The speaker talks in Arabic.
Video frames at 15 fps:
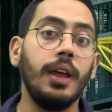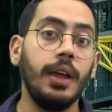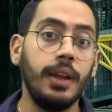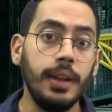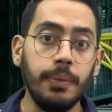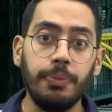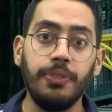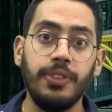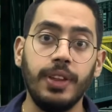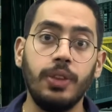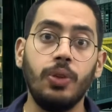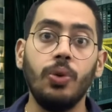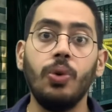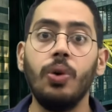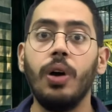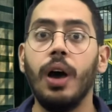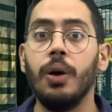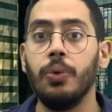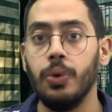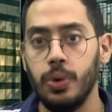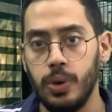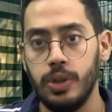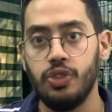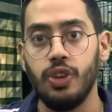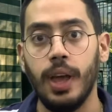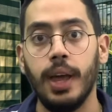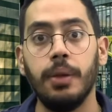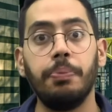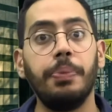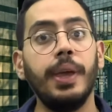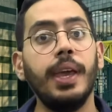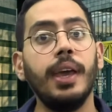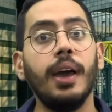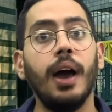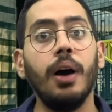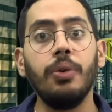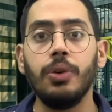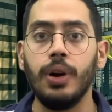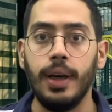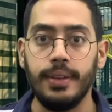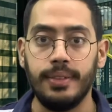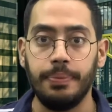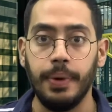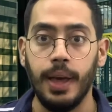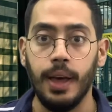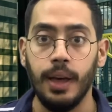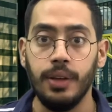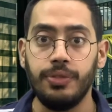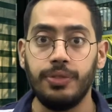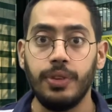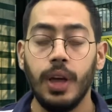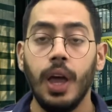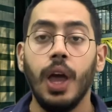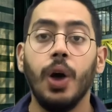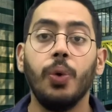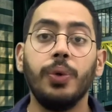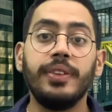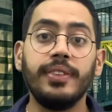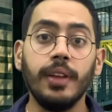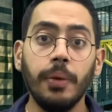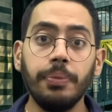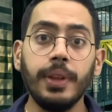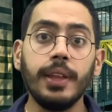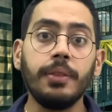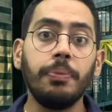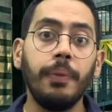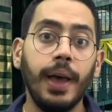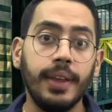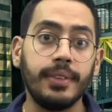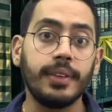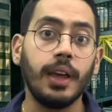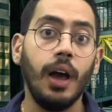ريب في 2 او e او اي جي ار بي او او اس بي اف والسبنت ماسك